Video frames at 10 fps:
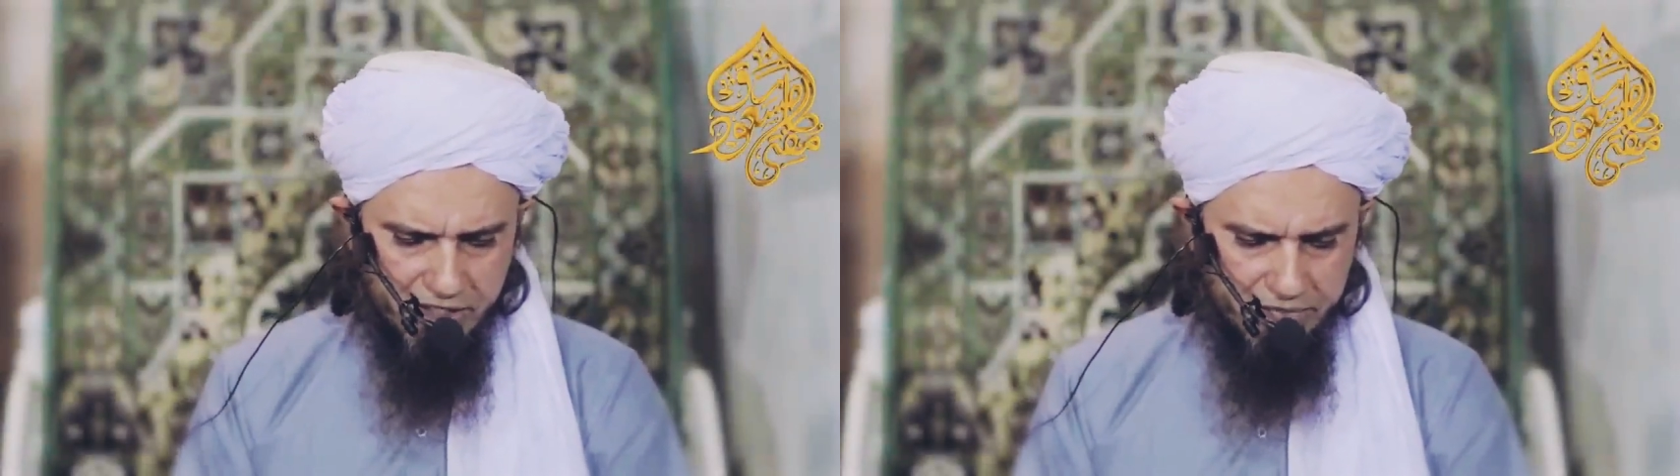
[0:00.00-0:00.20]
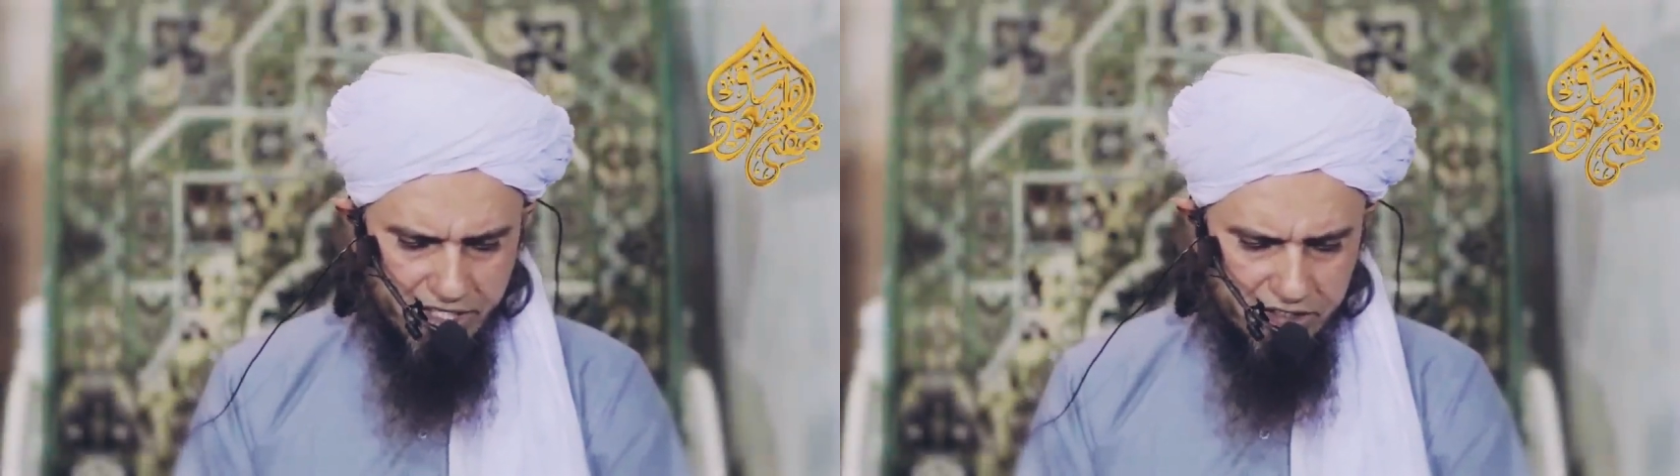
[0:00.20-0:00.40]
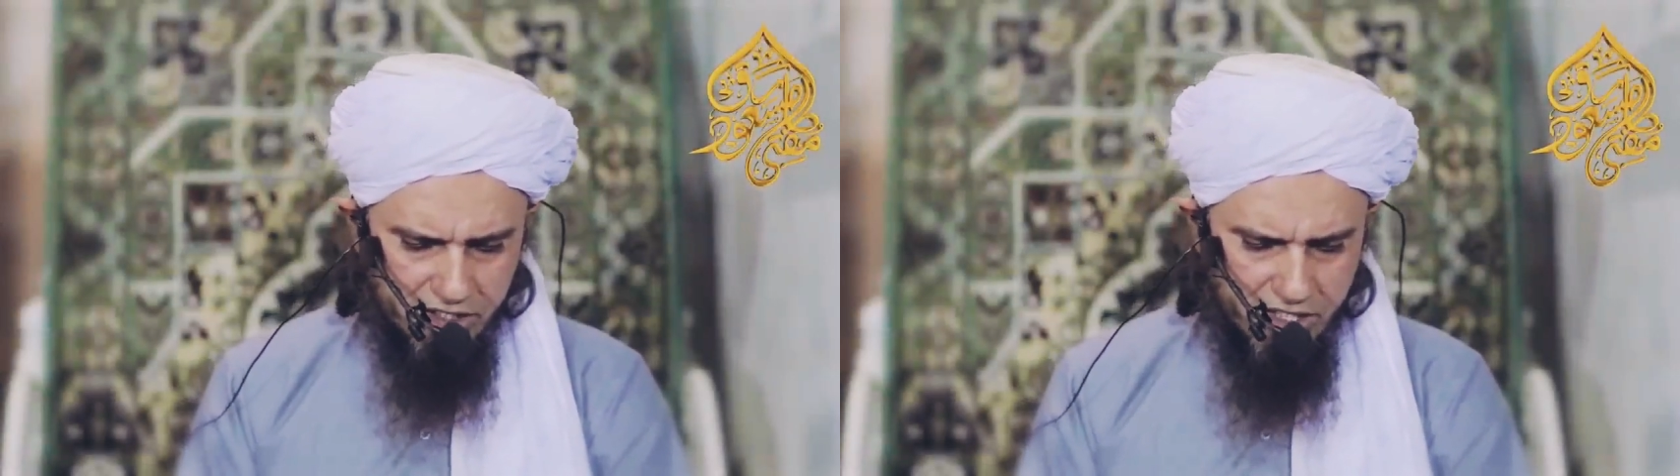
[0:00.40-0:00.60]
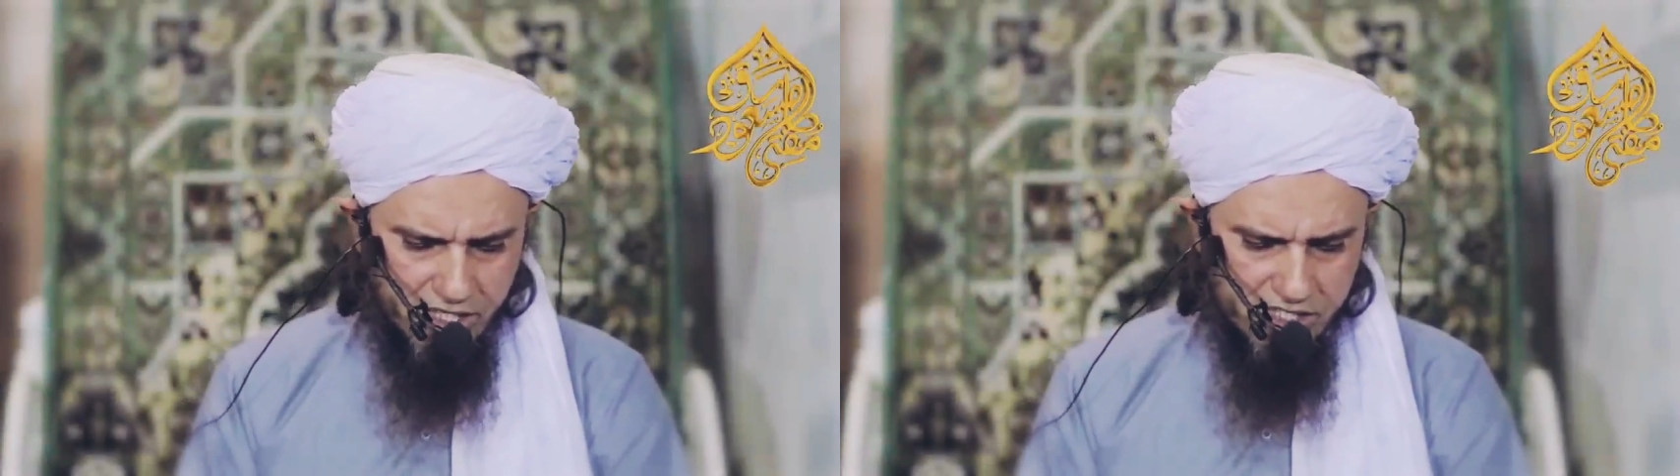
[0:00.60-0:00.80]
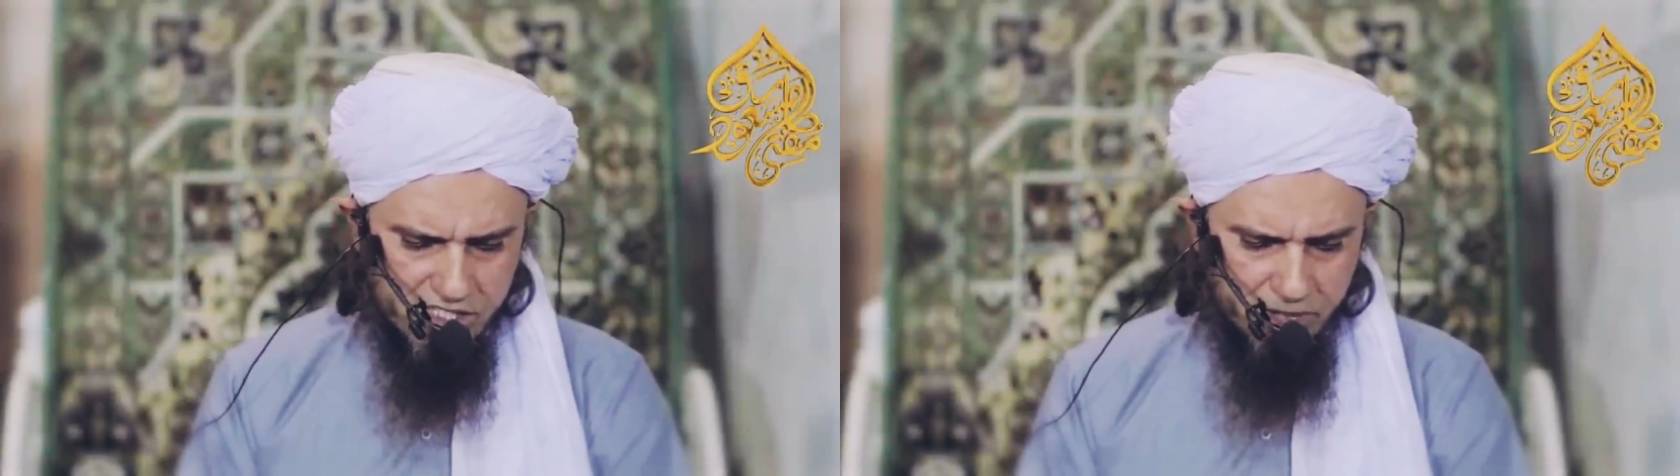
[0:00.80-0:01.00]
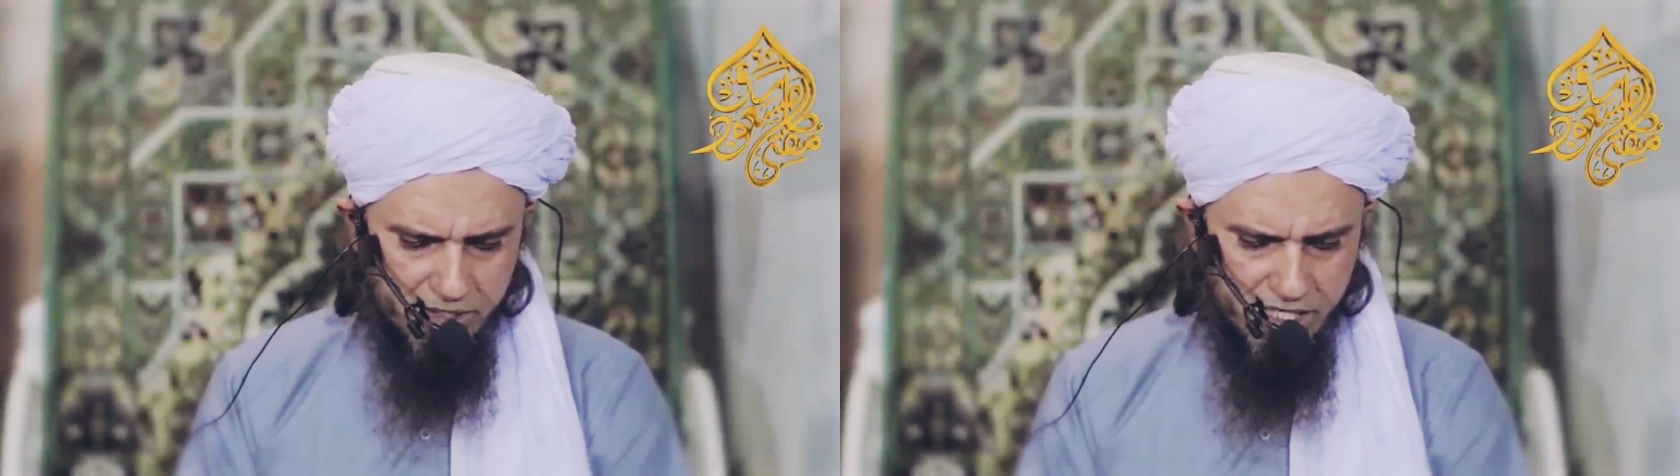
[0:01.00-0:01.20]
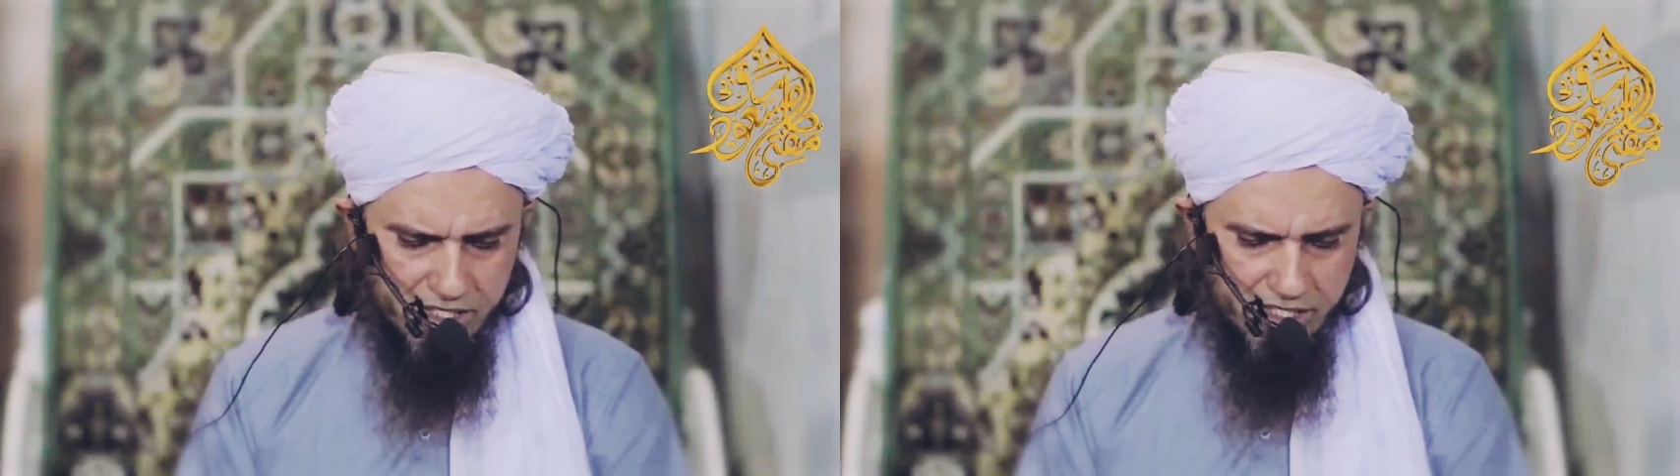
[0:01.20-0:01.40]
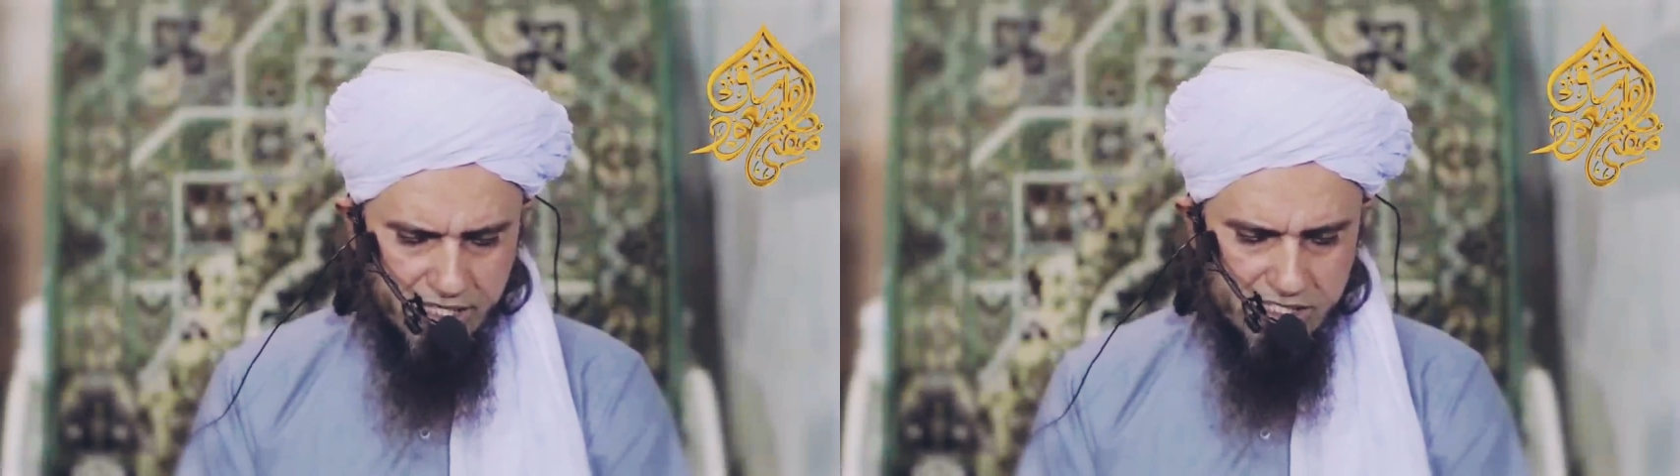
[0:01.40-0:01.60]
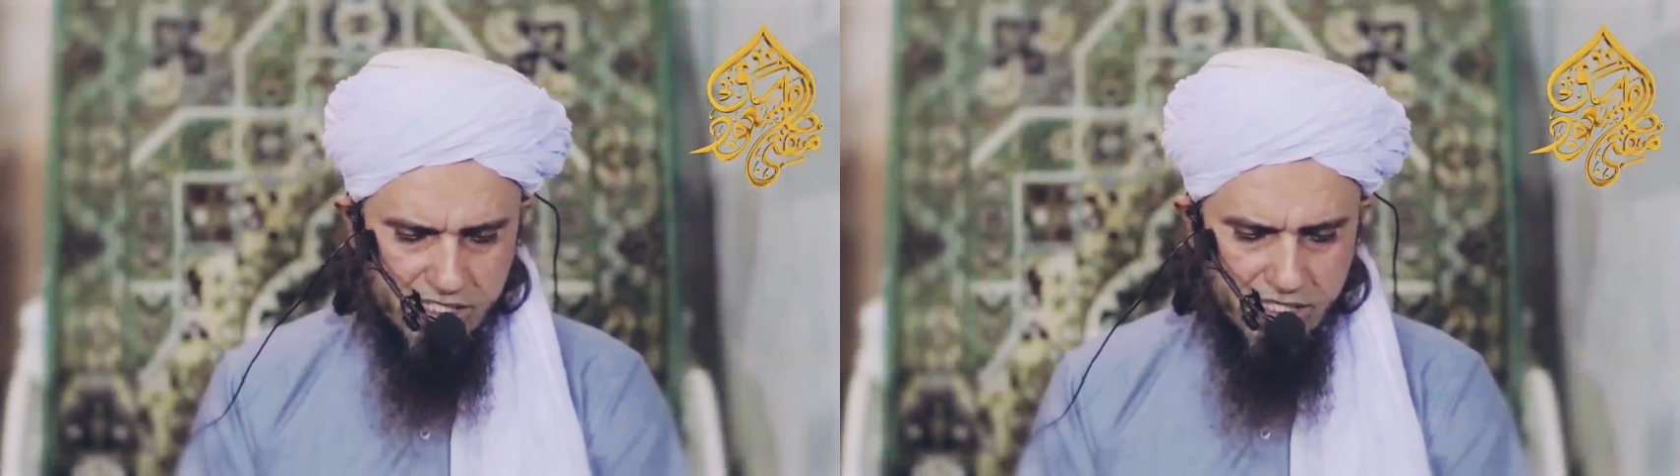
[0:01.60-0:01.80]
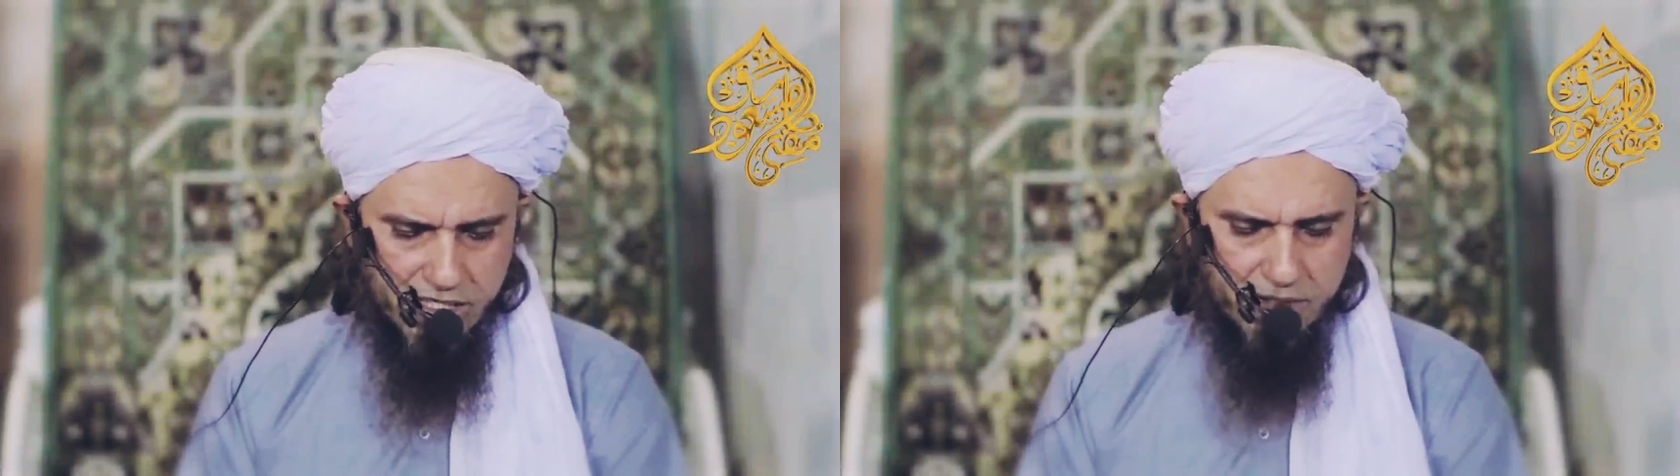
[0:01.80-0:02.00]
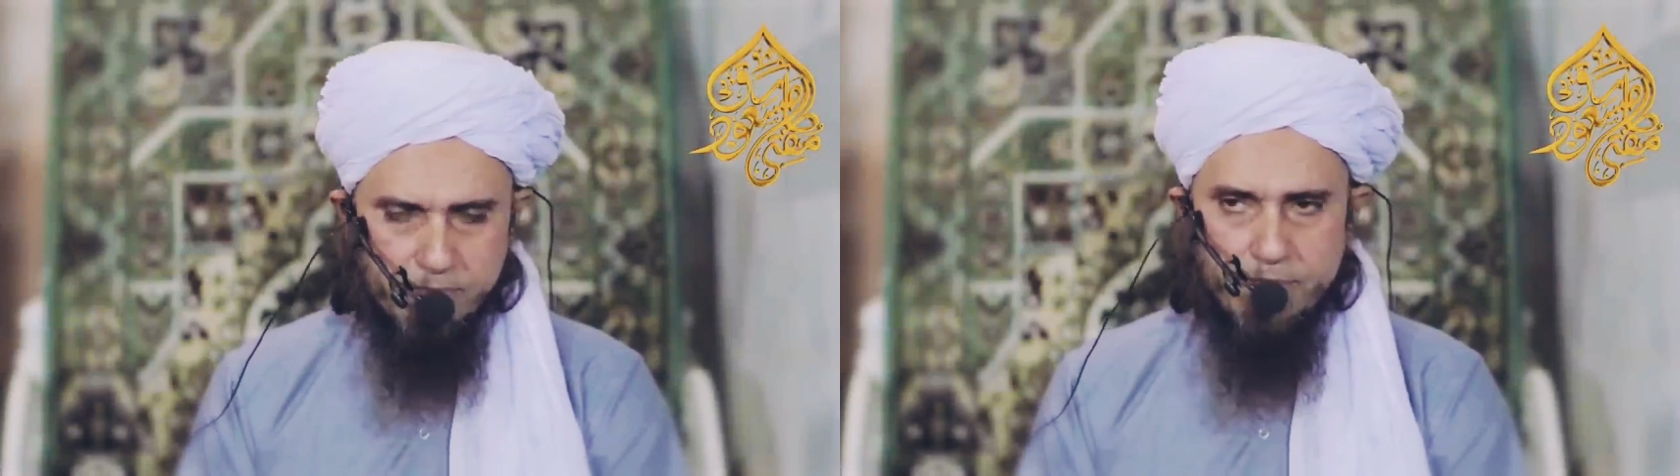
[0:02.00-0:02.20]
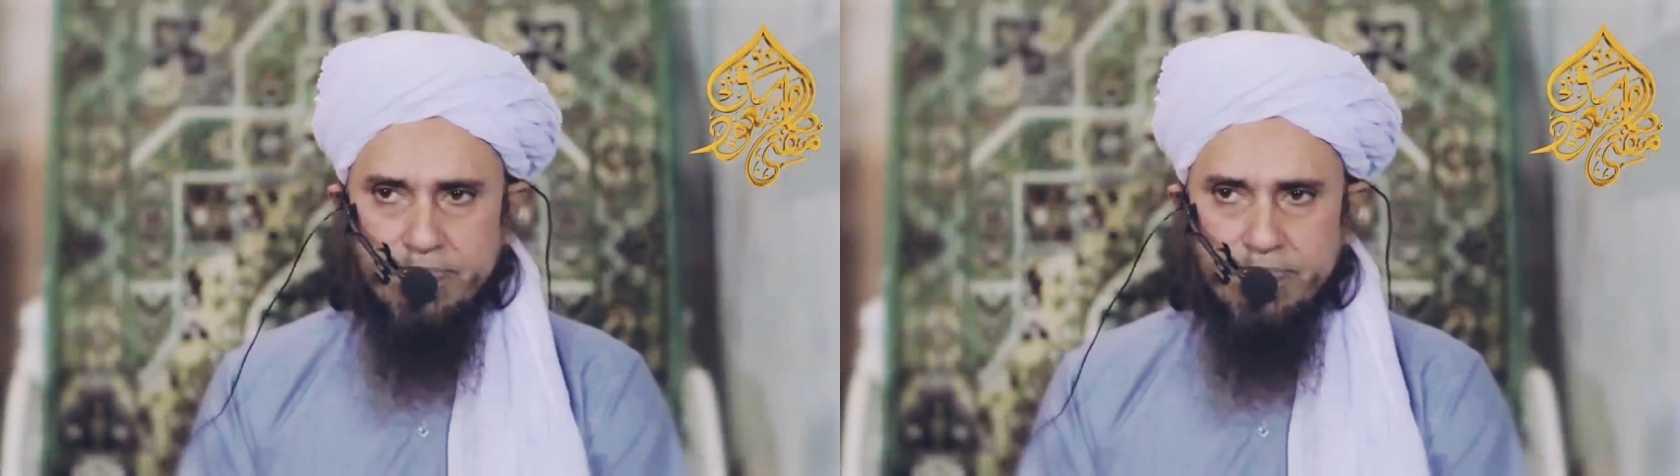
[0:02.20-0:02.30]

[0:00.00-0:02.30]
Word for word: पैंट पहनती हैं इसका पहनना कैसा है